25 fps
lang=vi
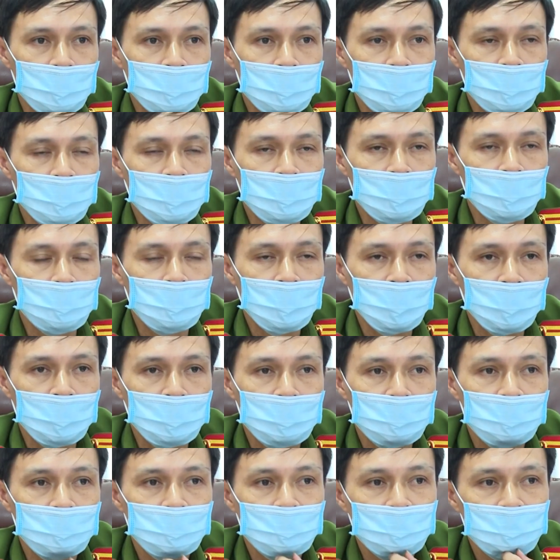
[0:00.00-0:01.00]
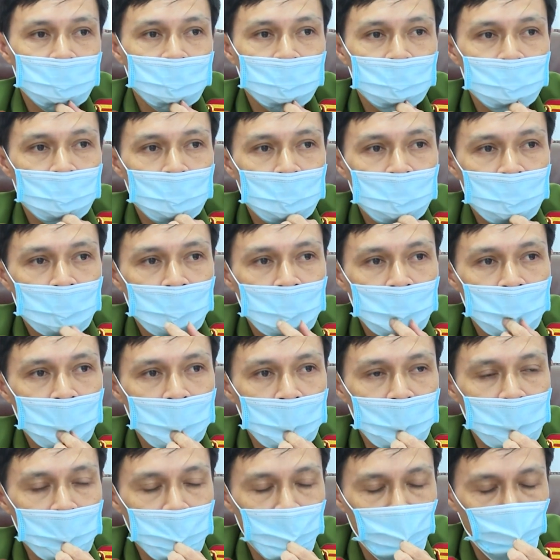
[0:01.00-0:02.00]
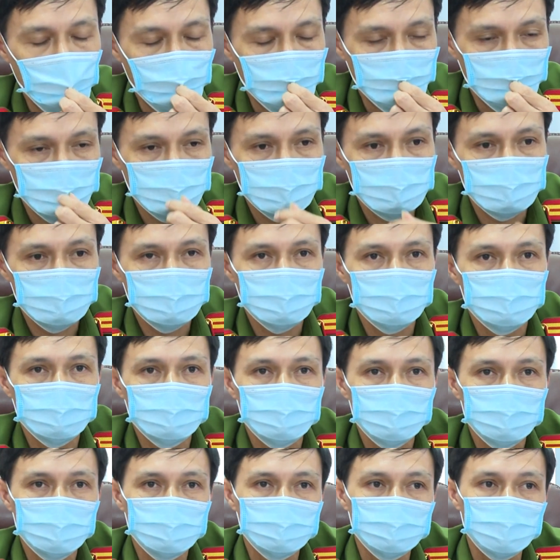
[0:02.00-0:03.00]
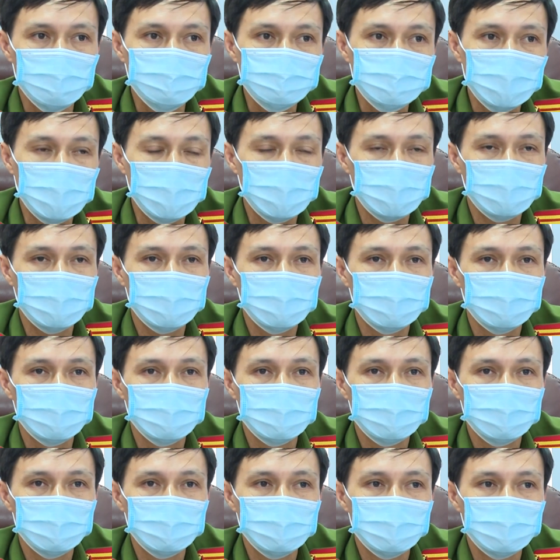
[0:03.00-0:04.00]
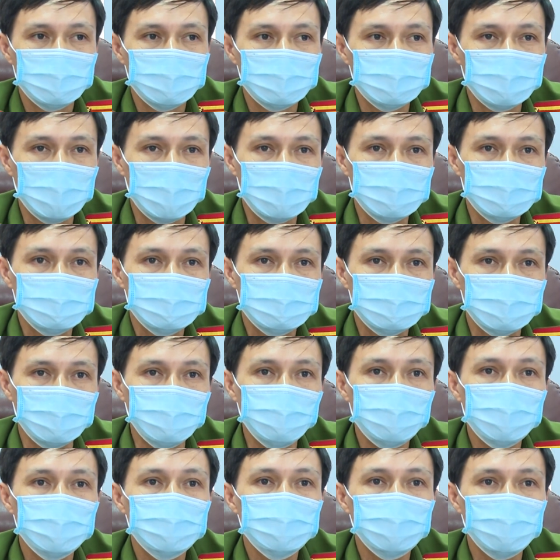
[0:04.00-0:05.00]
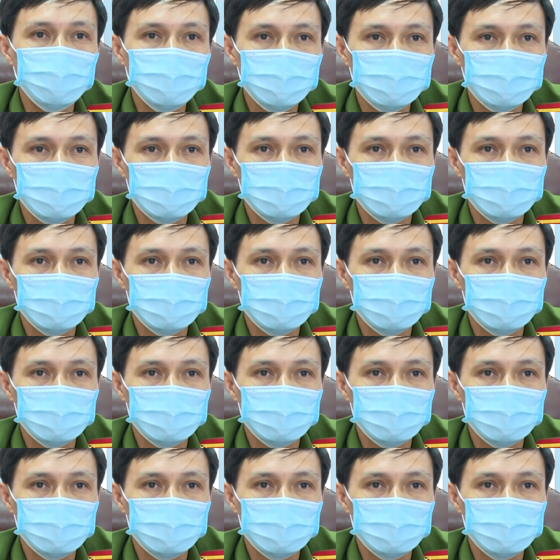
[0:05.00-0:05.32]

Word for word: Lực lượng công an đã tham gia tại 6 cái chốt